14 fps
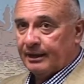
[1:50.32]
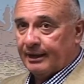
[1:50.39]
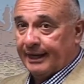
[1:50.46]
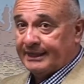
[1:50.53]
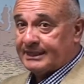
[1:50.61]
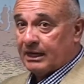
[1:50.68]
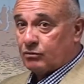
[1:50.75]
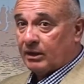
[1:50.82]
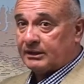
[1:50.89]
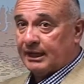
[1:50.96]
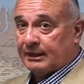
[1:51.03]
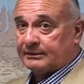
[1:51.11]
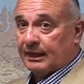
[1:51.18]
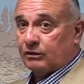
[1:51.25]
esas
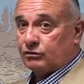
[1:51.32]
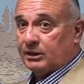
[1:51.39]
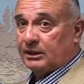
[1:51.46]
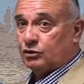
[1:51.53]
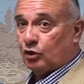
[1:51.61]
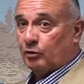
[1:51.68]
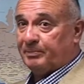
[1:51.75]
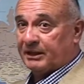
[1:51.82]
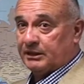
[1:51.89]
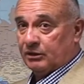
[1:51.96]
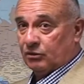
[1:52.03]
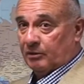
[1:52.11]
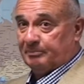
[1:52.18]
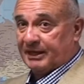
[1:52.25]
cuartas actas las tienen todos los
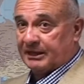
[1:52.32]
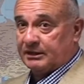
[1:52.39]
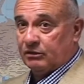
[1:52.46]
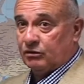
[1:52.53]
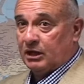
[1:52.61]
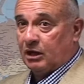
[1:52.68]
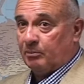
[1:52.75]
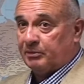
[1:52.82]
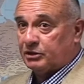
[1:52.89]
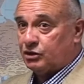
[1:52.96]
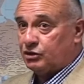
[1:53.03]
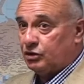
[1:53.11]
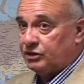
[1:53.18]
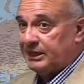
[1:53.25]
partidos. El partido de la
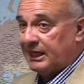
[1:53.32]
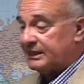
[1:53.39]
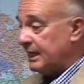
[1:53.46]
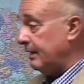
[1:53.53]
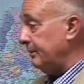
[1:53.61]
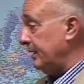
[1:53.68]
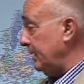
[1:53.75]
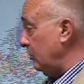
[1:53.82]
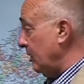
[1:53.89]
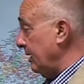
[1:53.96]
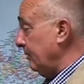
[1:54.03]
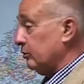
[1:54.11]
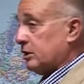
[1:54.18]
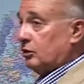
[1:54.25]
oposición ya sabe, lo ha
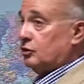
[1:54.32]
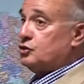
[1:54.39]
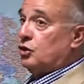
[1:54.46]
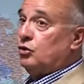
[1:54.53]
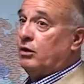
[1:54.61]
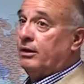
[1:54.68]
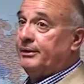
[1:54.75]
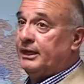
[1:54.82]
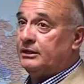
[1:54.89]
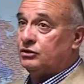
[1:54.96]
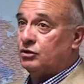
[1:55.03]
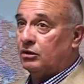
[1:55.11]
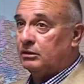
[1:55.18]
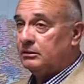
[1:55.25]
demostrado, yo lo he
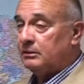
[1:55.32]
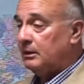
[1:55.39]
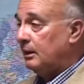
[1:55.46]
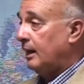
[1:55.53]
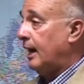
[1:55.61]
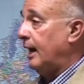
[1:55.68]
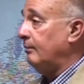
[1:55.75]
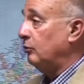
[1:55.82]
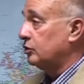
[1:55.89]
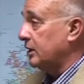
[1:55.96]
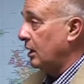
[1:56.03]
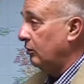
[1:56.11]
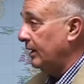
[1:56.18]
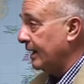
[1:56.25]
visto, han
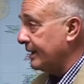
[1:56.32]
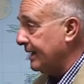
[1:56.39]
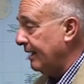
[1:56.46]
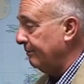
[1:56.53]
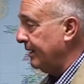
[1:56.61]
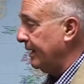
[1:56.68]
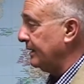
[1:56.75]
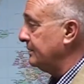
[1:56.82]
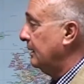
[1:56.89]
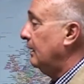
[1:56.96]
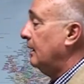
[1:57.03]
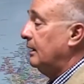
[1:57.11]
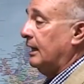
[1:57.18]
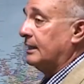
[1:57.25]
mostrado en las cámaras
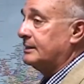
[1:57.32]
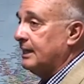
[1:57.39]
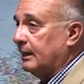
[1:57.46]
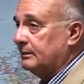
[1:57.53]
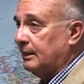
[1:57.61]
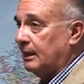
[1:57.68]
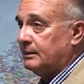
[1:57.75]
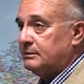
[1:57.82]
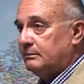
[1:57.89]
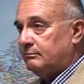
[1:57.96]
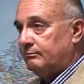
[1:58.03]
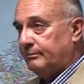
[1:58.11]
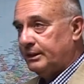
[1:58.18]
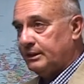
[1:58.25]
las actas,
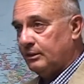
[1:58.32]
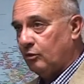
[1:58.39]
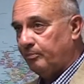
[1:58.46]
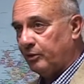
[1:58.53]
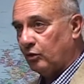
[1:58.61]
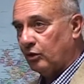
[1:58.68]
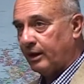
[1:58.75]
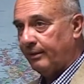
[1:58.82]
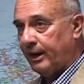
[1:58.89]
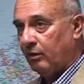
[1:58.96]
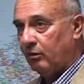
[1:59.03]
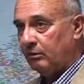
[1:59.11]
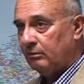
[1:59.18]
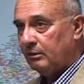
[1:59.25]
me llevo por lo que
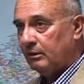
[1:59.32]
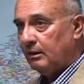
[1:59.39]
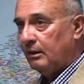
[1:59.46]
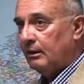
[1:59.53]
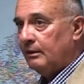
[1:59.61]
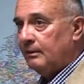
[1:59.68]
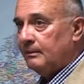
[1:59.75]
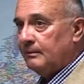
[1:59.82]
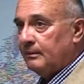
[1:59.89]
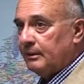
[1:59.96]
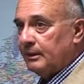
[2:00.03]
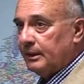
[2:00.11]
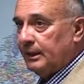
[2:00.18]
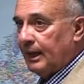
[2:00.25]
veo,
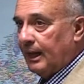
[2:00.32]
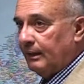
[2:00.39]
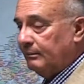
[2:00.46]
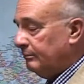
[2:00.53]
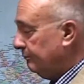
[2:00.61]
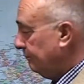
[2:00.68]
y han